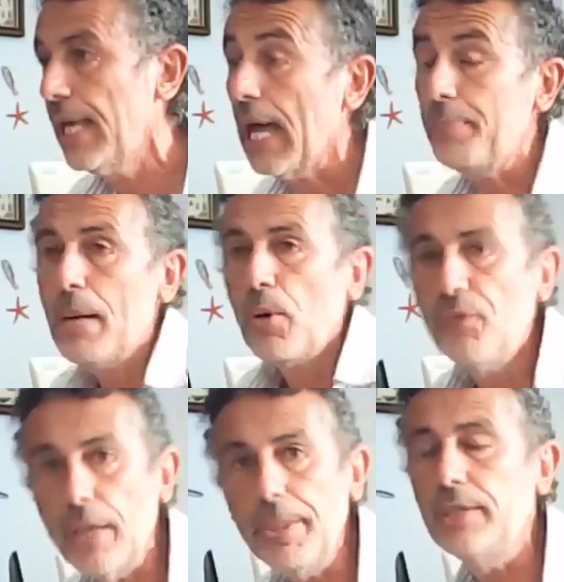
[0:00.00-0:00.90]
Abbiamo
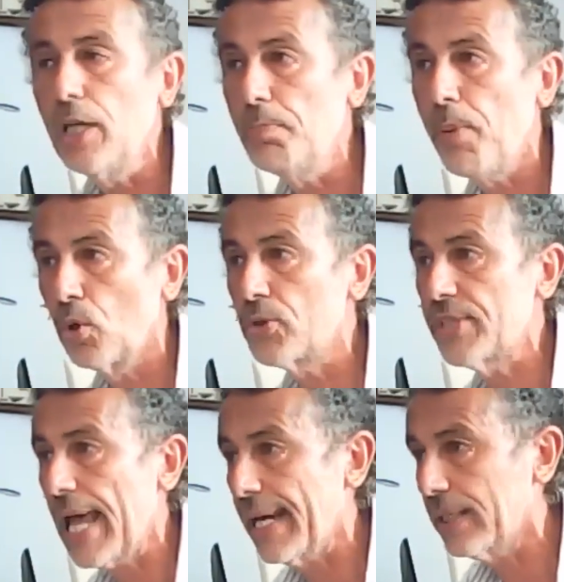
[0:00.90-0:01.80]
ovviamente il polo
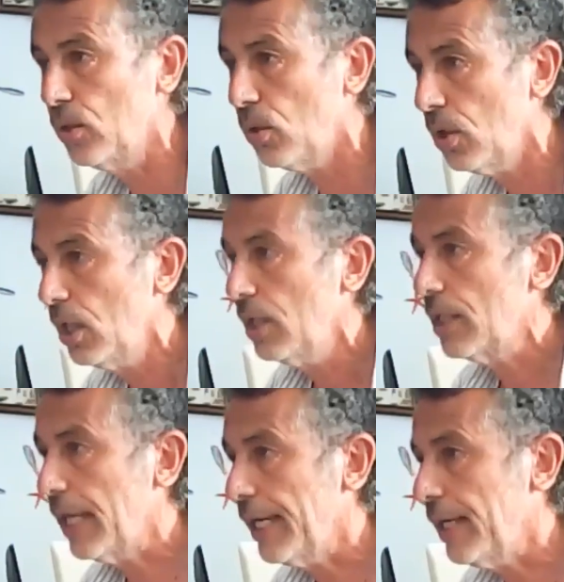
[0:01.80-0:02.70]
sardo
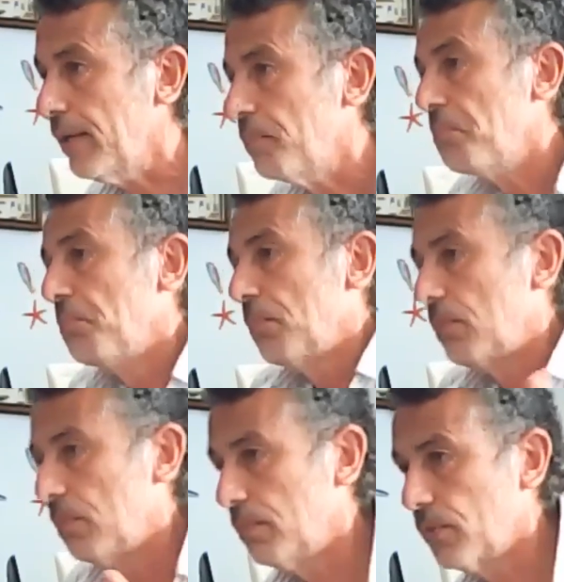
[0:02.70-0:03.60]
che
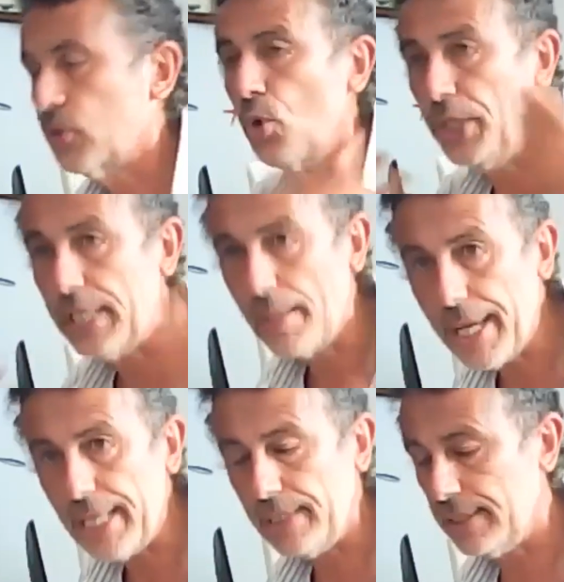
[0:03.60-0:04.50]

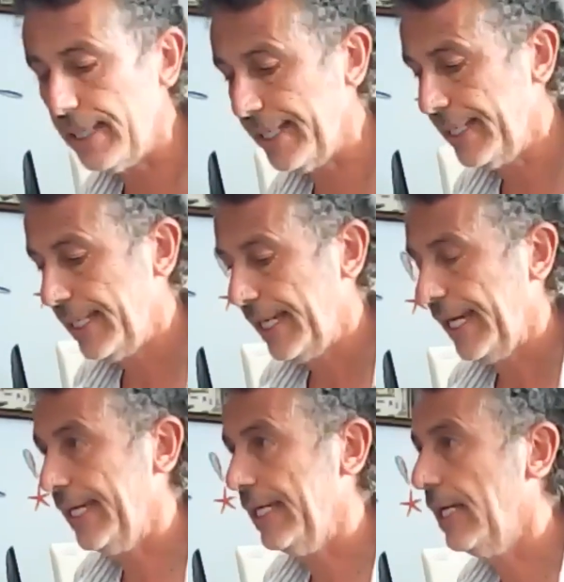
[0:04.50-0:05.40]
storicamente
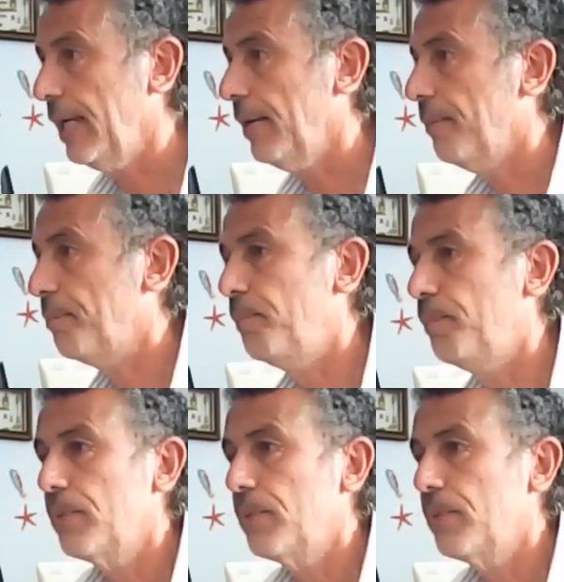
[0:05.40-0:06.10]
il,